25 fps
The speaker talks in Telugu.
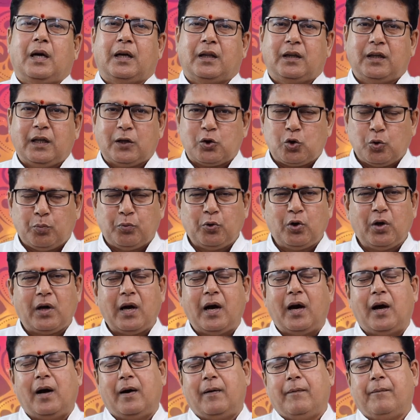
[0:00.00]

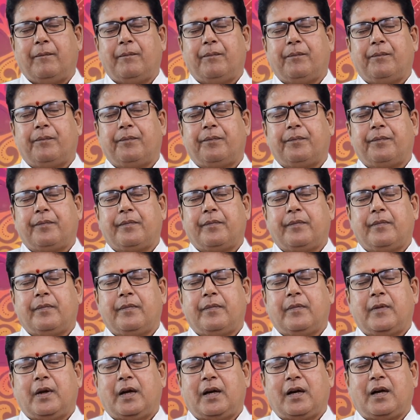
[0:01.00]
అర్ధశుభుడుగా
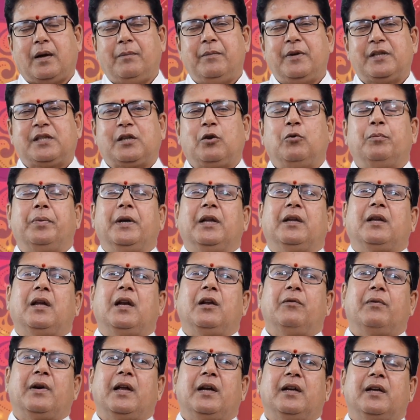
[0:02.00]
అనగా మిశ్రమ
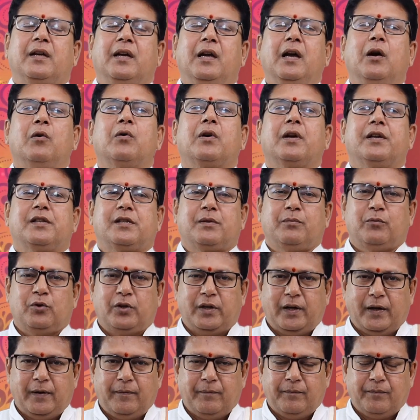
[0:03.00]
ఫలితాలు ఇవ్వడానికి అవకాశం
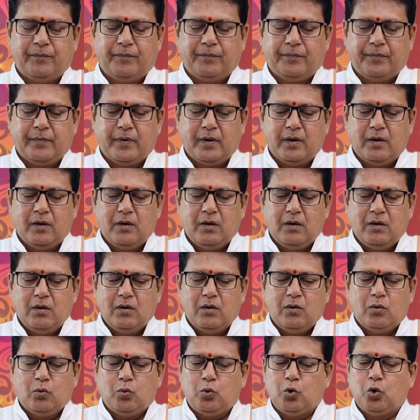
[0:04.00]
ఉంది
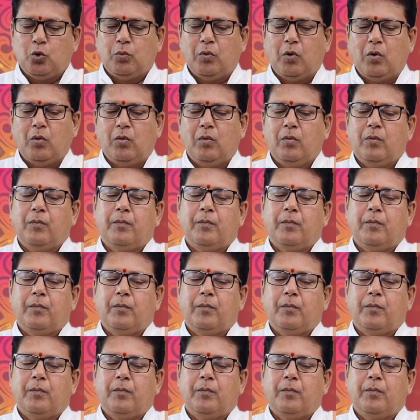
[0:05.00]
గురువు